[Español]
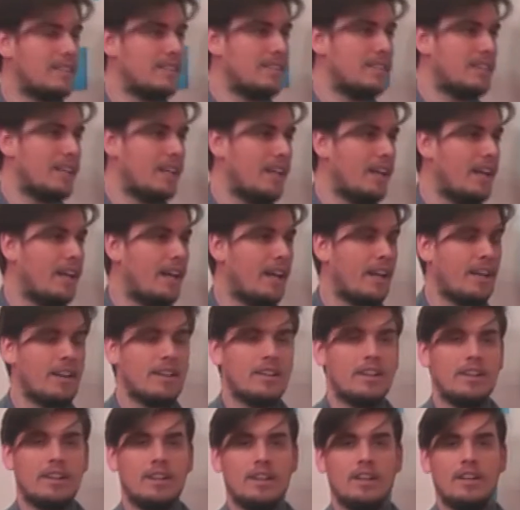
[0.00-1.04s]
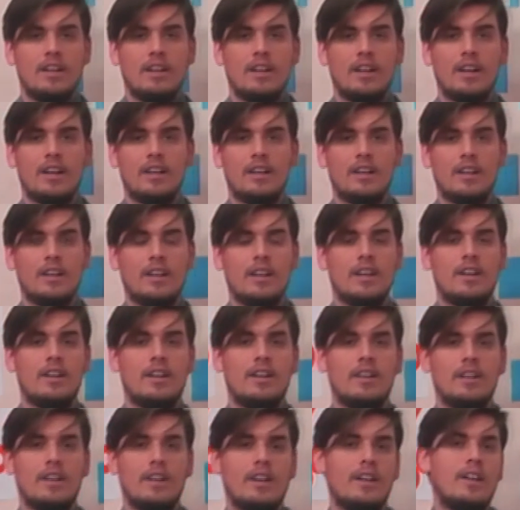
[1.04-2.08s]
si se quiere, en,
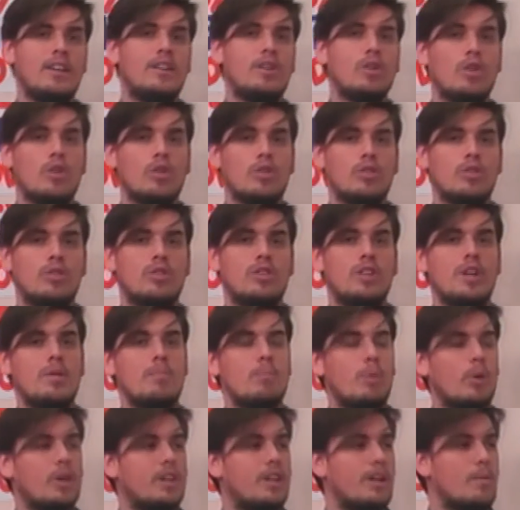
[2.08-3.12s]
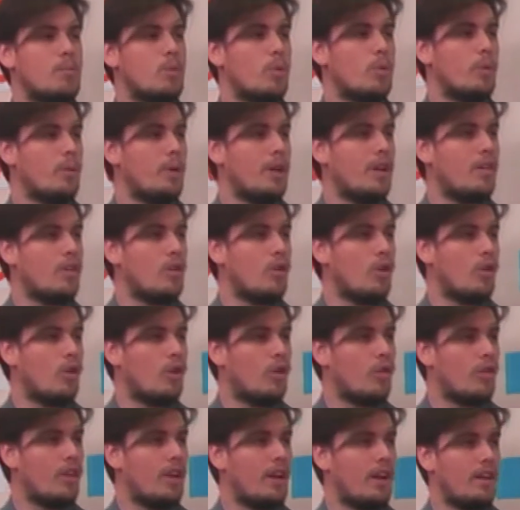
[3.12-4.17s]
estos tiempos que estamos viviendo,
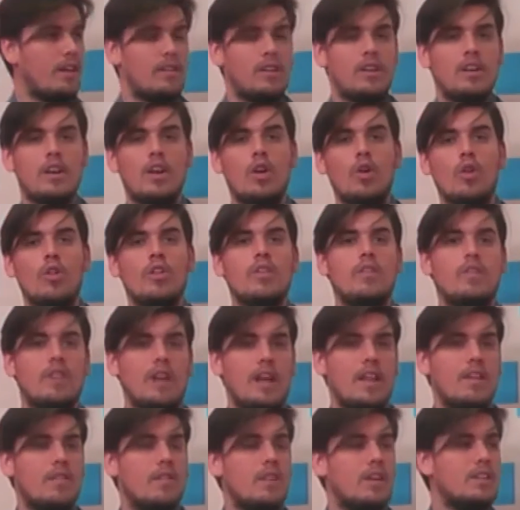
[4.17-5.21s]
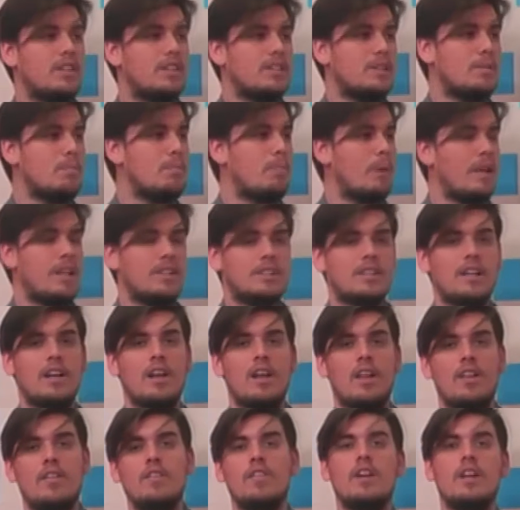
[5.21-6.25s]
donde las diferentes empresas,
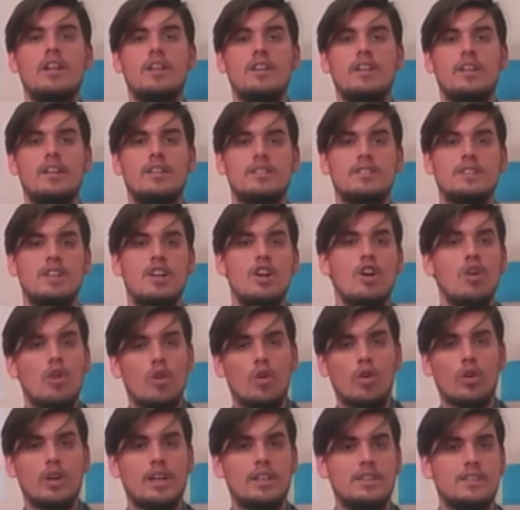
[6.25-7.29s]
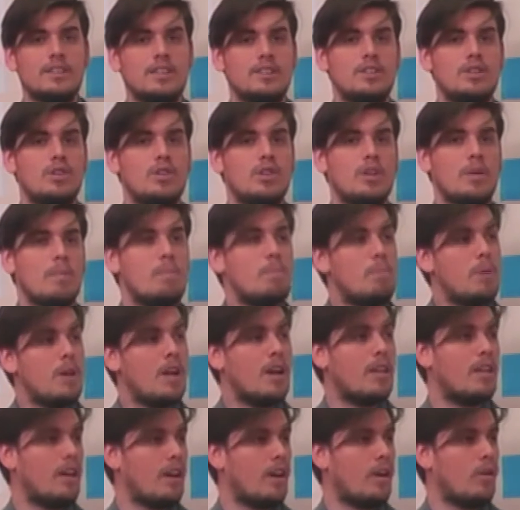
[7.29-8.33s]
las diferentes organizaciones
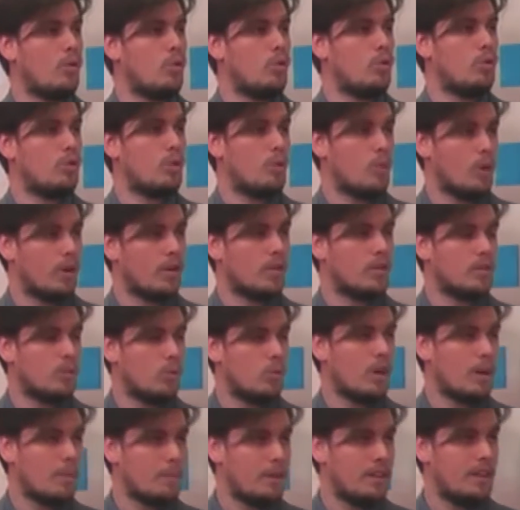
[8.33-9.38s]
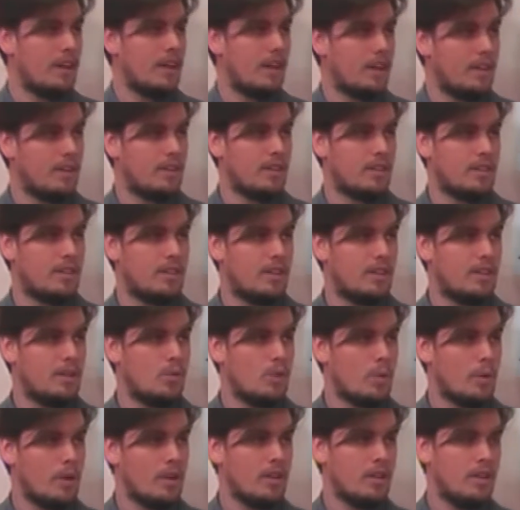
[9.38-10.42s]
pierden recursos, bueno, un ramal de la línea
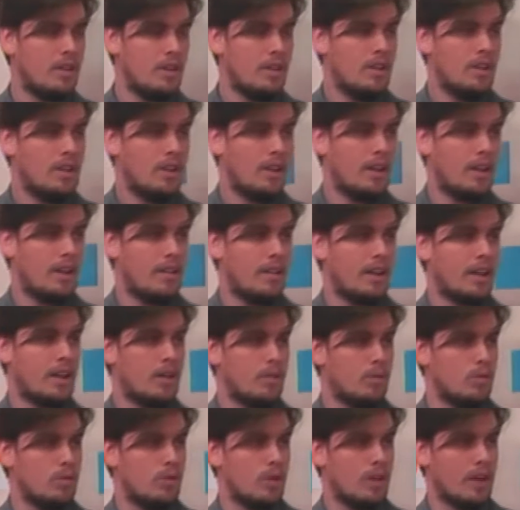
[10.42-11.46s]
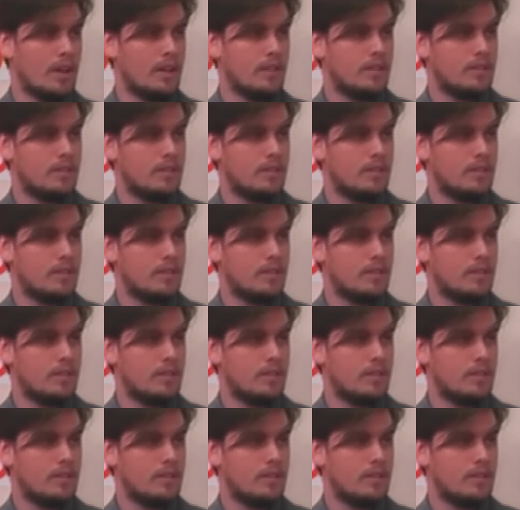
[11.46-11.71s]
79 eh, deja de funcionar.